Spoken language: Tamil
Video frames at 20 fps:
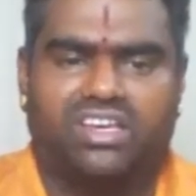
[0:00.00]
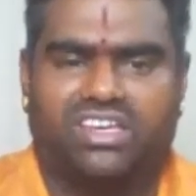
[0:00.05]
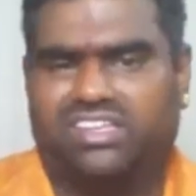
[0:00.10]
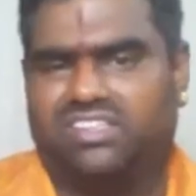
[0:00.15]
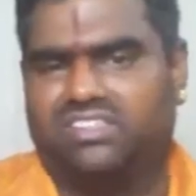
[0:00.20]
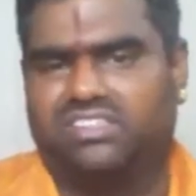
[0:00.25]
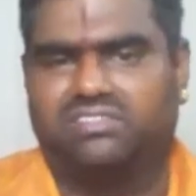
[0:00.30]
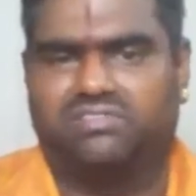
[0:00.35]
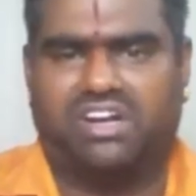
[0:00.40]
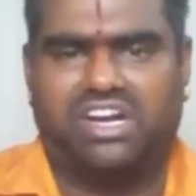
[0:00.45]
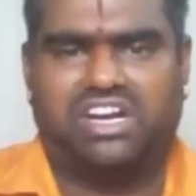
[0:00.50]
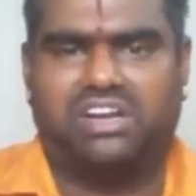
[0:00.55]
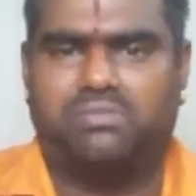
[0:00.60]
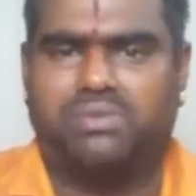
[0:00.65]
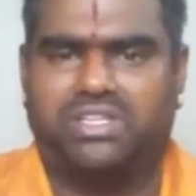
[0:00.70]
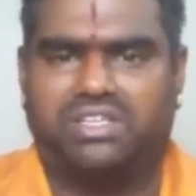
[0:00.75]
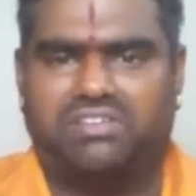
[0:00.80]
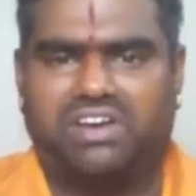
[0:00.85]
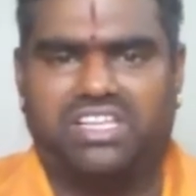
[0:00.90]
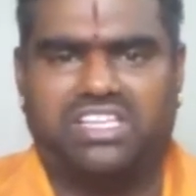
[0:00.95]
இது
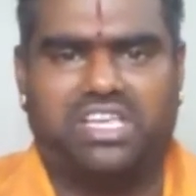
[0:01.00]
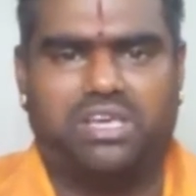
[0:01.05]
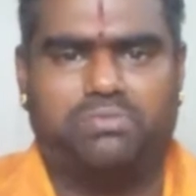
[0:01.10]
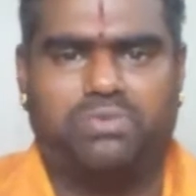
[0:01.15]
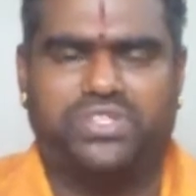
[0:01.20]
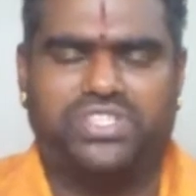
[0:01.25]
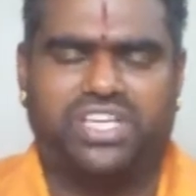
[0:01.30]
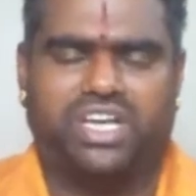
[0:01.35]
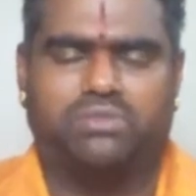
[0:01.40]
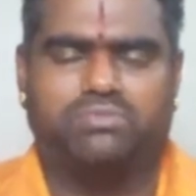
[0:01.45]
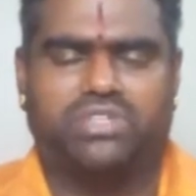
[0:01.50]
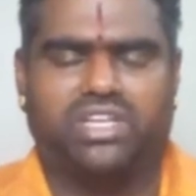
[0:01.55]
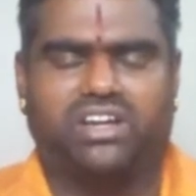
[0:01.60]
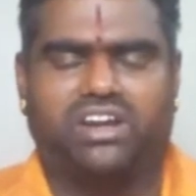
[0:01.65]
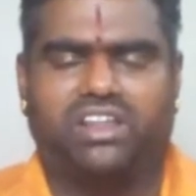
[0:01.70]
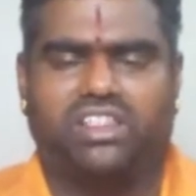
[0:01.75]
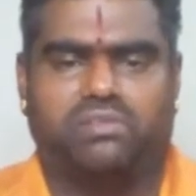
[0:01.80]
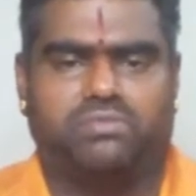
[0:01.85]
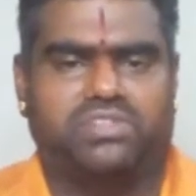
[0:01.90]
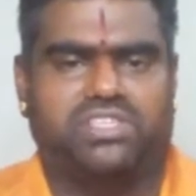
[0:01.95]
வழக்கமாக அந்த வாக்கிய பஞ்சாங்கம்
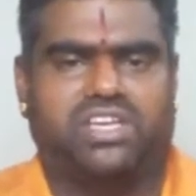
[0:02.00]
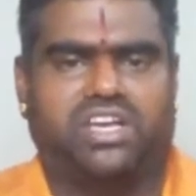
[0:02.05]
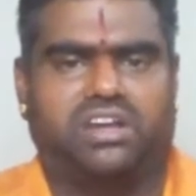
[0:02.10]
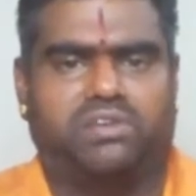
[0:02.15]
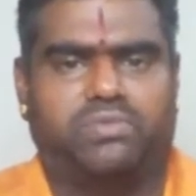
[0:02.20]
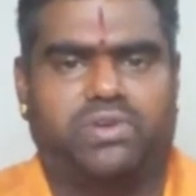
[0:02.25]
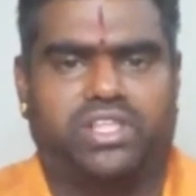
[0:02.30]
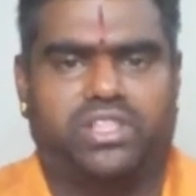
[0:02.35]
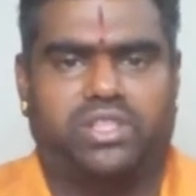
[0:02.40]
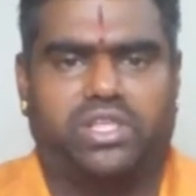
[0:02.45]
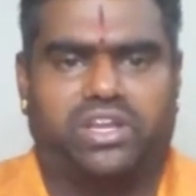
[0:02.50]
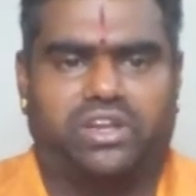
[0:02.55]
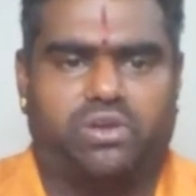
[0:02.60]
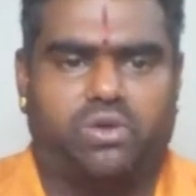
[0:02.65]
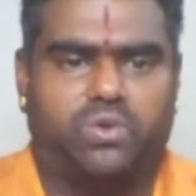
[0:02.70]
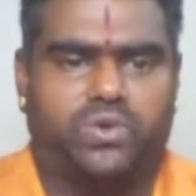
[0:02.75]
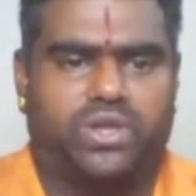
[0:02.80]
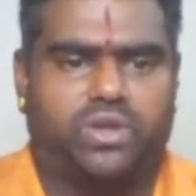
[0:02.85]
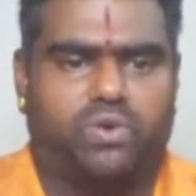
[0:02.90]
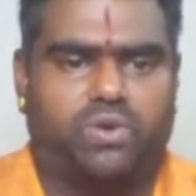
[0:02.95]
திருக்கணித பஞ்சாங்கம் அப்படின்னு
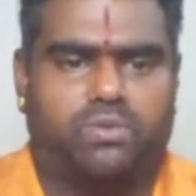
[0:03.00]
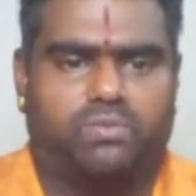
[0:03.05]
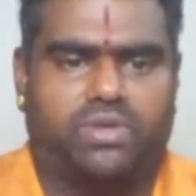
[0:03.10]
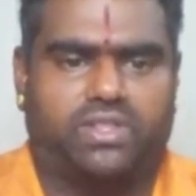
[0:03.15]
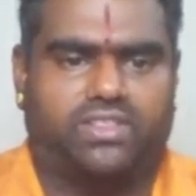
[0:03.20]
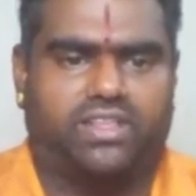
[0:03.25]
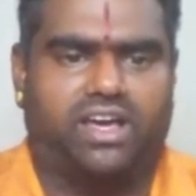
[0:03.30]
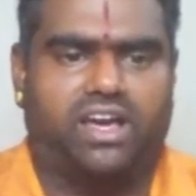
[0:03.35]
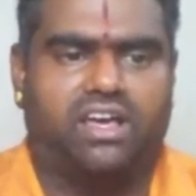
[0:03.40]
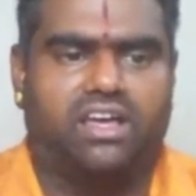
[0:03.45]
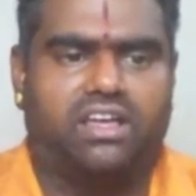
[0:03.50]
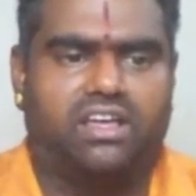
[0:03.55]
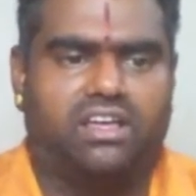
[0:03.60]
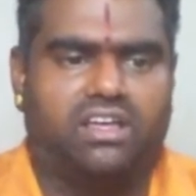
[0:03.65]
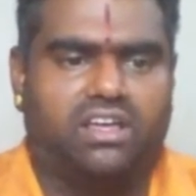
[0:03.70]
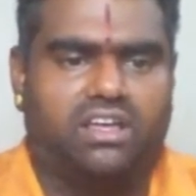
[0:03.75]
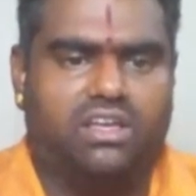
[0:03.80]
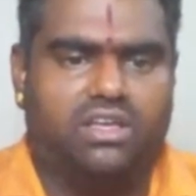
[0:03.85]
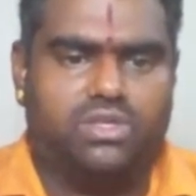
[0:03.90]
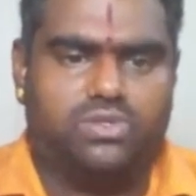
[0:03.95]
இருக்கக்கூடிய குழப்பம்தான்
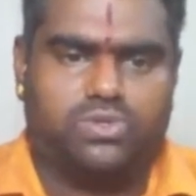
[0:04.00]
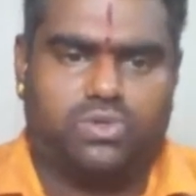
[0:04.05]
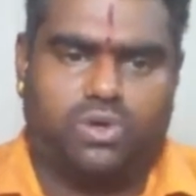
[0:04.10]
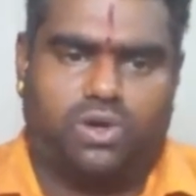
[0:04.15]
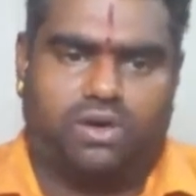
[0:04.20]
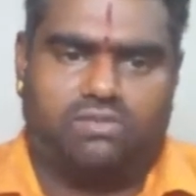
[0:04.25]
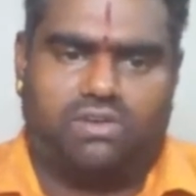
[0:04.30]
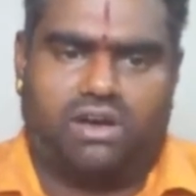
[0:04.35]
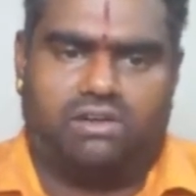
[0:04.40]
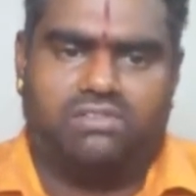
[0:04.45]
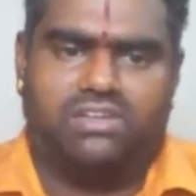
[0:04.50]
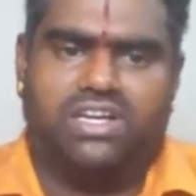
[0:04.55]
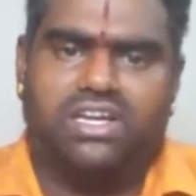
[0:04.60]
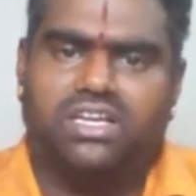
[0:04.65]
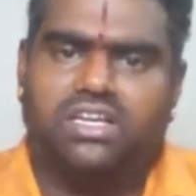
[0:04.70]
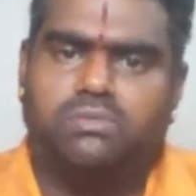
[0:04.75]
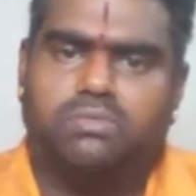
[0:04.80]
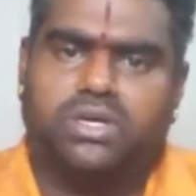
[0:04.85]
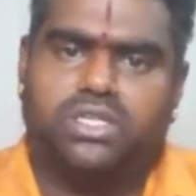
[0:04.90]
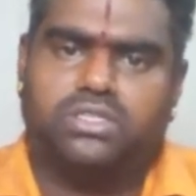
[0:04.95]
ஸோ
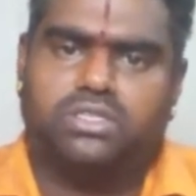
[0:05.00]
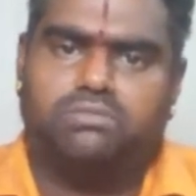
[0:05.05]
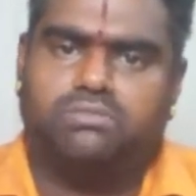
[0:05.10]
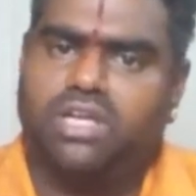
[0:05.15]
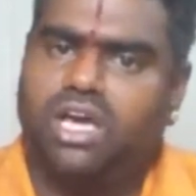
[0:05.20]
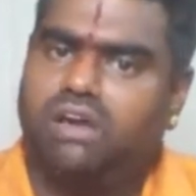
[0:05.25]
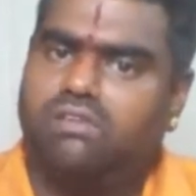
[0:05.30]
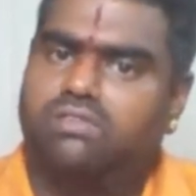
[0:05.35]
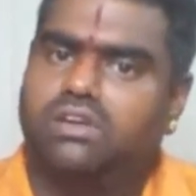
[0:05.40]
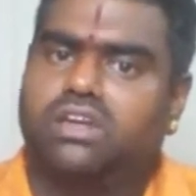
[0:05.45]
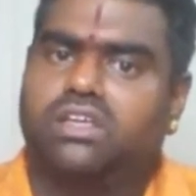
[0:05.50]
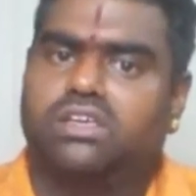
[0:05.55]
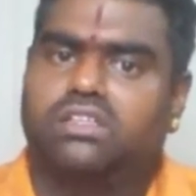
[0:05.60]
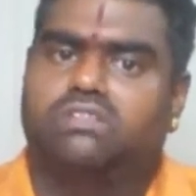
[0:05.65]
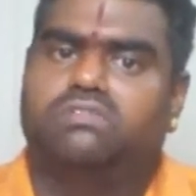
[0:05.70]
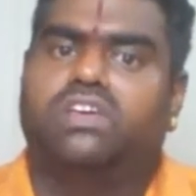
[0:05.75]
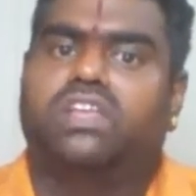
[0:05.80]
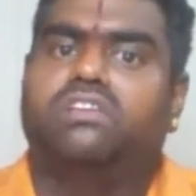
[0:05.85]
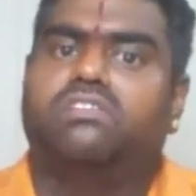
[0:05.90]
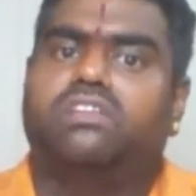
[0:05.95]
அவங்களுக்கு பார்த்தோம்னா அவங்களுக்கு
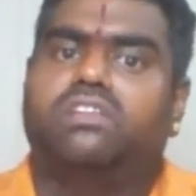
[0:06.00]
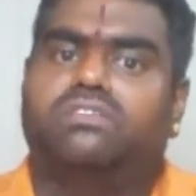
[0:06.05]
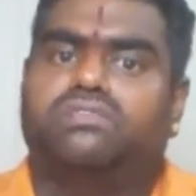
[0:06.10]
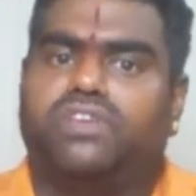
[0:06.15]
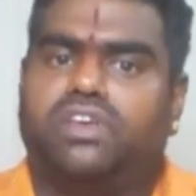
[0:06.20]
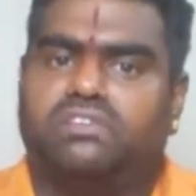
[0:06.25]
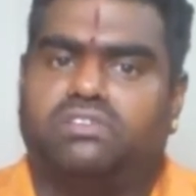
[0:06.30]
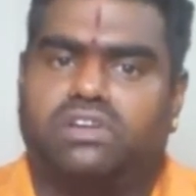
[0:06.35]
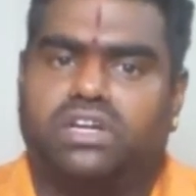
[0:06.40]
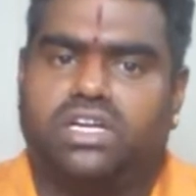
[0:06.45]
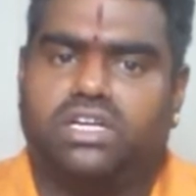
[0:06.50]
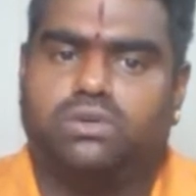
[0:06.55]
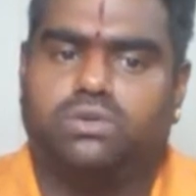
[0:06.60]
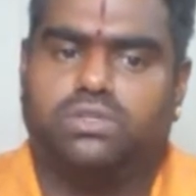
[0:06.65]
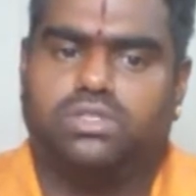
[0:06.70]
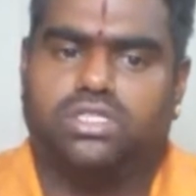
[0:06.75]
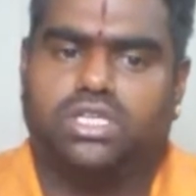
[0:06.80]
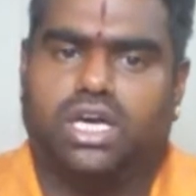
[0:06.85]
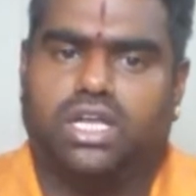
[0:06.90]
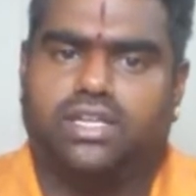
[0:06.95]
இது வெரி வெரி ஃபேவரான
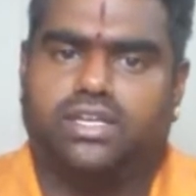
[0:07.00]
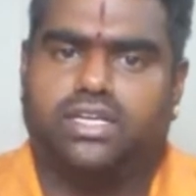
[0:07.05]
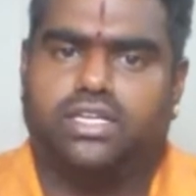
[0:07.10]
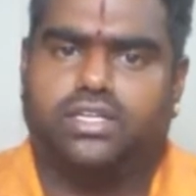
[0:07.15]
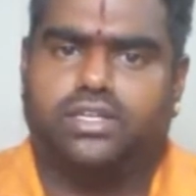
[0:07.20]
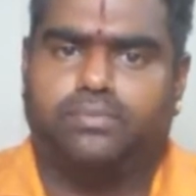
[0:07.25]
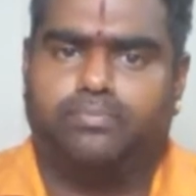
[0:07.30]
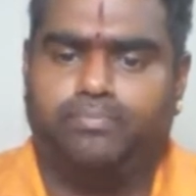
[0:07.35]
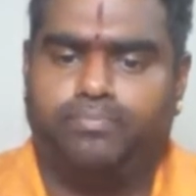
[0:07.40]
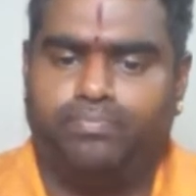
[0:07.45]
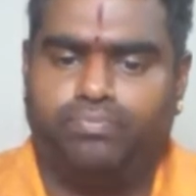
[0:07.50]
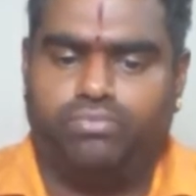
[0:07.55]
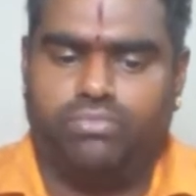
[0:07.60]
ஒரு காலகட்டம்